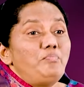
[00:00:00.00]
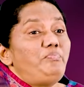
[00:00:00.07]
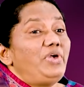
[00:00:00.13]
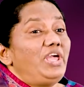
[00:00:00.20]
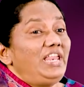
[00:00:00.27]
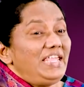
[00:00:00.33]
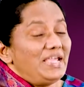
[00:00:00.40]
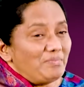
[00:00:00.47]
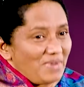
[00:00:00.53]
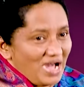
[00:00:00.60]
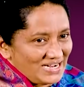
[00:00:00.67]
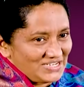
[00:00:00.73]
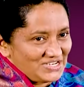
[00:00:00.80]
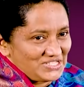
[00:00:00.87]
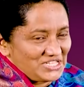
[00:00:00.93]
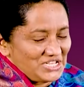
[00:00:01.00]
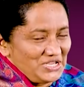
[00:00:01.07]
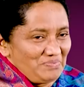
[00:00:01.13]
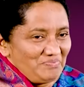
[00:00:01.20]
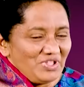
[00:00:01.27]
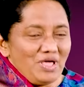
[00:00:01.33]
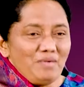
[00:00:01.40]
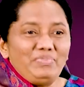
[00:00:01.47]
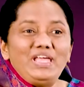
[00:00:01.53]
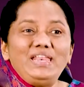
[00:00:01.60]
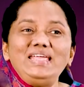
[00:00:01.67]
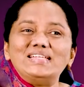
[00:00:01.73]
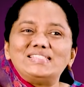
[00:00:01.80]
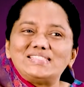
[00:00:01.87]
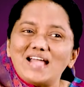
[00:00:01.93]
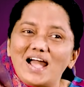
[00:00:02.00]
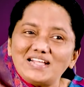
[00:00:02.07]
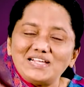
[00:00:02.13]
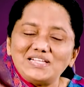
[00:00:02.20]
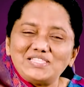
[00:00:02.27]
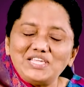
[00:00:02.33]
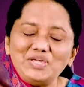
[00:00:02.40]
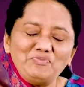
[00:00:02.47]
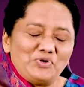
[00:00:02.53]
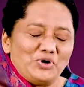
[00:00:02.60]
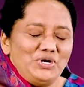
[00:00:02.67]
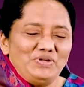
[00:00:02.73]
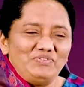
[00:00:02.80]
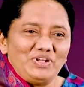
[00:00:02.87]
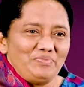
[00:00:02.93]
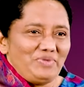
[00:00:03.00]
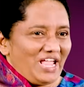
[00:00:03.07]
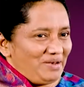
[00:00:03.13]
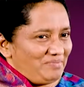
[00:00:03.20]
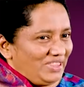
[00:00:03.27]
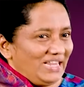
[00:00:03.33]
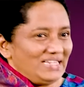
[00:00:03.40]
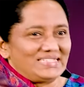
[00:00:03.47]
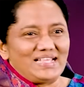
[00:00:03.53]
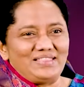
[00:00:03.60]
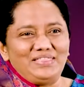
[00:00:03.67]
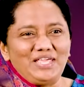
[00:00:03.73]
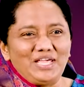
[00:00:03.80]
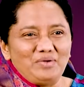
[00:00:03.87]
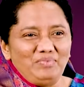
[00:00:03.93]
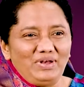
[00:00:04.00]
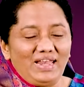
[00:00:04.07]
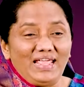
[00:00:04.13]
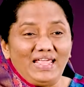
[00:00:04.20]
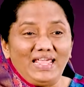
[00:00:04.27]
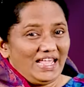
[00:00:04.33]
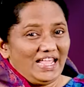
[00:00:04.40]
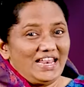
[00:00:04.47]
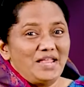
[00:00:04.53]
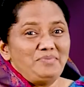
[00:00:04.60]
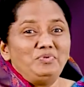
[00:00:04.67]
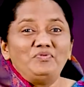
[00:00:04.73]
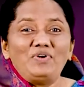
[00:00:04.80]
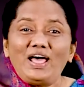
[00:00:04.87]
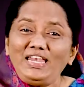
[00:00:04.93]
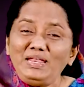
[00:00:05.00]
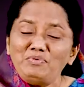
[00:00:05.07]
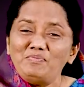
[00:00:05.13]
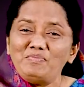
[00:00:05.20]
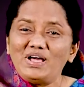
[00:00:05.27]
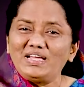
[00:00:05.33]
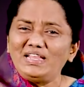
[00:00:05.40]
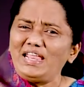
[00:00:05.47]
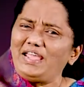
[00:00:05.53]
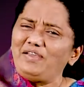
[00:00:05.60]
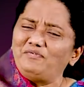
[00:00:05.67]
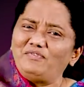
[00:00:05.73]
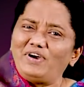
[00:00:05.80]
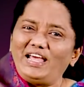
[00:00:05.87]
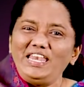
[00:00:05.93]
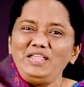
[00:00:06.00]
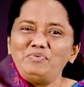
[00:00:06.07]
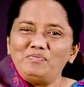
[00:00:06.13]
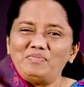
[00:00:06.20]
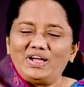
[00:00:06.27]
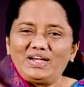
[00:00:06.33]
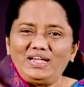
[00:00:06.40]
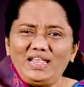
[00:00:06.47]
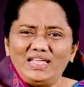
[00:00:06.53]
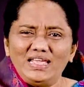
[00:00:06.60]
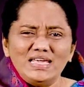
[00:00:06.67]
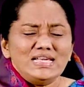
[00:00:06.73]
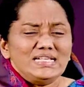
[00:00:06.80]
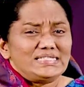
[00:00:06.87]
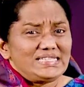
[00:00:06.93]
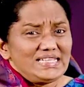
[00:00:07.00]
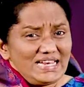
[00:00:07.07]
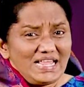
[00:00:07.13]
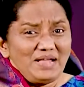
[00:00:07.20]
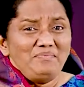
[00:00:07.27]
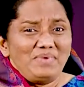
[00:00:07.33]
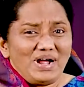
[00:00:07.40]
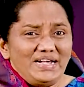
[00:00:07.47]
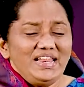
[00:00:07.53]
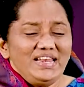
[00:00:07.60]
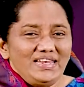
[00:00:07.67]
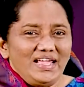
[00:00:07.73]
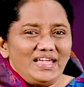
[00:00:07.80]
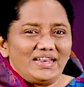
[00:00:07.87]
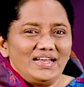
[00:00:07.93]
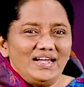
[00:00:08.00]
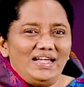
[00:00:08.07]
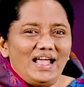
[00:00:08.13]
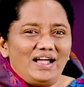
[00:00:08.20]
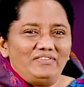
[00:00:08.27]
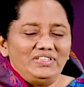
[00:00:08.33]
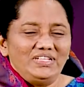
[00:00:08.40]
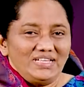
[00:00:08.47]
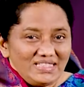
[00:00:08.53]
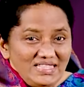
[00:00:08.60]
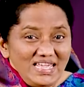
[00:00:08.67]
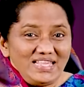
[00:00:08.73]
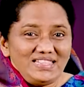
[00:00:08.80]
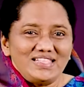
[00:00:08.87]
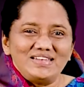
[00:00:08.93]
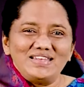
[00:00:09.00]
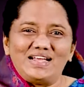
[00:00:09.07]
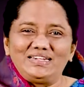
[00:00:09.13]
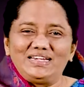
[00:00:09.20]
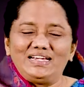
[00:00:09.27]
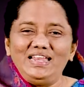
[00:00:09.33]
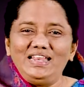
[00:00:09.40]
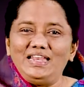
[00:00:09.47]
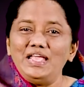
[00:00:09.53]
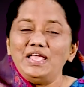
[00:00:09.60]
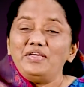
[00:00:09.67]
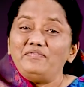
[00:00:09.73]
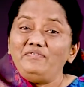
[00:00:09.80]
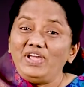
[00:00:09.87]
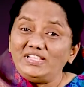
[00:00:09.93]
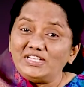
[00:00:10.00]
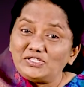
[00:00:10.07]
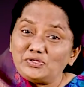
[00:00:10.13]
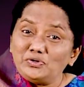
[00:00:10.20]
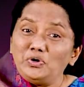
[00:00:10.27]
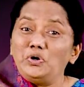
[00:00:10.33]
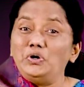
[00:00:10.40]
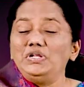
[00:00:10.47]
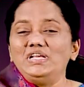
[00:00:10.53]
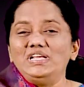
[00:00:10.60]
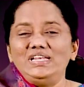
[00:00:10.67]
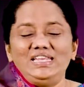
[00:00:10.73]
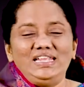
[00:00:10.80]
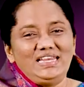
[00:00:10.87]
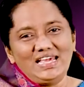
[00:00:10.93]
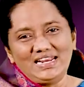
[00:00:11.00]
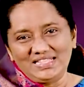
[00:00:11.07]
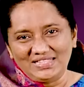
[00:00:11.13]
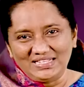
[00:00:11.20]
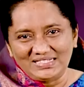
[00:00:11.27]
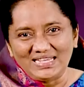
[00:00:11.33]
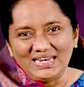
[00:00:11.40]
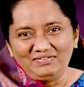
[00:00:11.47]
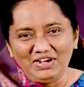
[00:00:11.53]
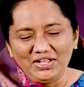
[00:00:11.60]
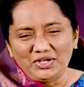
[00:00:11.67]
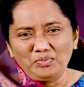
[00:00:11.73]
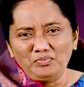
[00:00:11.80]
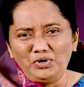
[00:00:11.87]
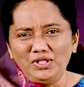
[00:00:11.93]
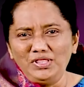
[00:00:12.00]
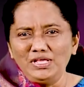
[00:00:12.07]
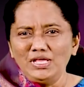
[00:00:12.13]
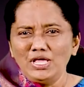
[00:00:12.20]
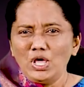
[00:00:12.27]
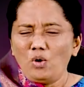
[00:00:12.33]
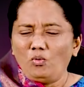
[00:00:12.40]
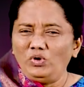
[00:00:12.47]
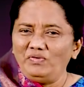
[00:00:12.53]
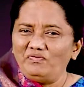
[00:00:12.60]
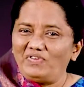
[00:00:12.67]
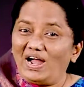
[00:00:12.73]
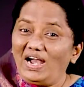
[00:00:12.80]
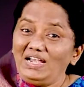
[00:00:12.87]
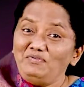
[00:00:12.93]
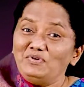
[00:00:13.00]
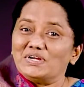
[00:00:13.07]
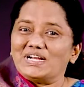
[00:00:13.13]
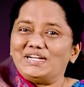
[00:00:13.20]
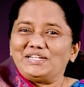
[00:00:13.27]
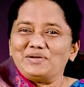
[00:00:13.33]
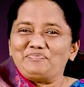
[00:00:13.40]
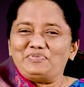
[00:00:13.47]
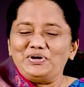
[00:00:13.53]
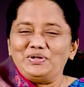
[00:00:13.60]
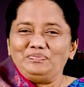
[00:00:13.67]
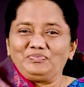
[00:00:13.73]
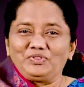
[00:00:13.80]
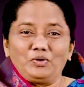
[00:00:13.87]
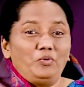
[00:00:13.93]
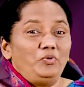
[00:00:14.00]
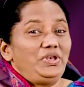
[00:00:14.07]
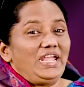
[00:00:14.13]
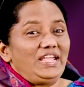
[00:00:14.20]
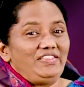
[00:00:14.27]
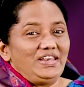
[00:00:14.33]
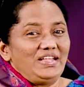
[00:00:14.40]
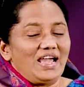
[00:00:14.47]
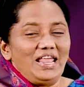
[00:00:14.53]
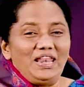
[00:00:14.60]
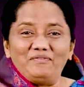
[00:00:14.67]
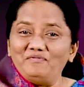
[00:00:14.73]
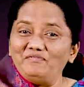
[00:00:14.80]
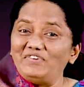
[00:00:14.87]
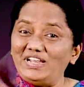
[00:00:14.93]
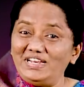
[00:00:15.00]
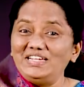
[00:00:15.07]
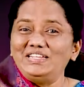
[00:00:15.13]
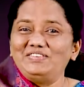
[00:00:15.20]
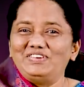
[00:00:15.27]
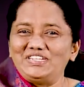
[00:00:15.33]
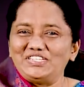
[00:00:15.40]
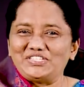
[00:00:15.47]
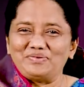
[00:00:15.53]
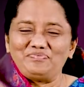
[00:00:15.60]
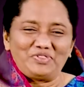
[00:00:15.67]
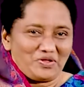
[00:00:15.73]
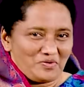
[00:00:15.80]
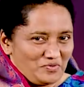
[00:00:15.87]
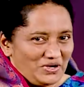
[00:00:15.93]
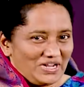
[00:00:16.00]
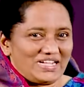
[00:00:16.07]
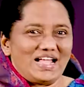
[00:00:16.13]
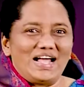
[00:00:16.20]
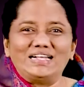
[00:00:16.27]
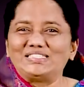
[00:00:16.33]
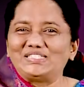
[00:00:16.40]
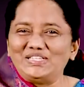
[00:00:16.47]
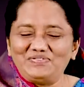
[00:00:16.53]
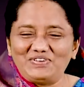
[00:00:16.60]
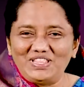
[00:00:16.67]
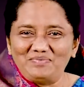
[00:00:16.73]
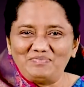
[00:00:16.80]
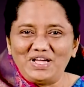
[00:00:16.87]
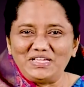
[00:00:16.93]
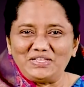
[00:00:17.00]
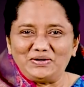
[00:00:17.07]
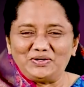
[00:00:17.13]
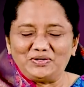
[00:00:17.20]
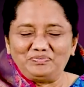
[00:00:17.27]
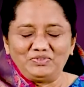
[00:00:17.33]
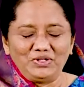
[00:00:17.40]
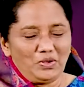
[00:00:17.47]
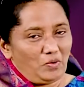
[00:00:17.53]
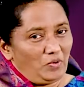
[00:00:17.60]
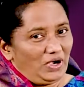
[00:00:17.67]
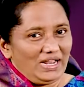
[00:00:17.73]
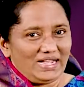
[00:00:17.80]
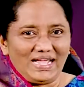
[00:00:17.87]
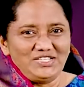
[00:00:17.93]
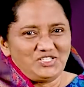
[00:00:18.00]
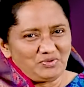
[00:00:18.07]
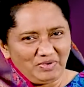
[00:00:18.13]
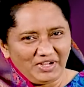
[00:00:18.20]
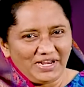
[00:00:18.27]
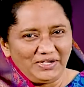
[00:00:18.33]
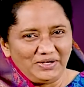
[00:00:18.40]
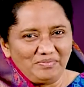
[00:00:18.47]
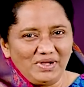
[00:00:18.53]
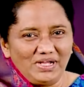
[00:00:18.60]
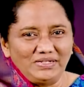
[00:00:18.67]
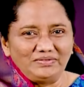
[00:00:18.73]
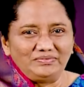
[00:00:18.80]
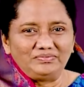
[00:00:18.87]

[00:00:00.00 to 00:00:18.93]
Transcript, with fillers: பெரிய மாற்றத்தையும் பெரிய தாக்கத்தையும் கொண்டு வரும் என்பதில் சந்தேகமில்லை என் அன்பு வாலிப மகனே வாலிப மகளே சில மணி நேரங்களாவது நீ இந்த நாட்களில் வேதத்தோடு நீ நேரத்தை செலவழிக்கும் பொழுது உன் வாழ்வு கட்டப்படும் உன் எதிர்காலம் வருகிற வருஷம் உனக்கு ஆசீர்வாதமாக இருக்கும் உங்களுக்காக ஜெபிக்கட்டுமா